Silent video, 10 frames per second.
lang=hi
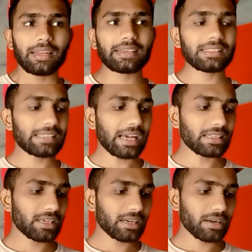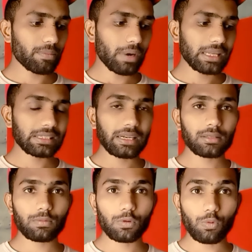लेकिन साथ ही अगर हम बात करें
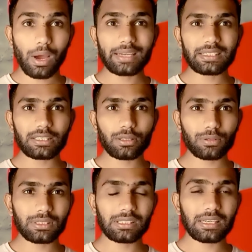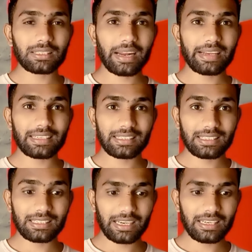तो वो क्वालिटी थोड़ी सी नज़र आई
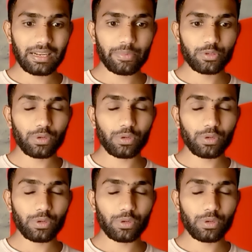जैसे शहीना में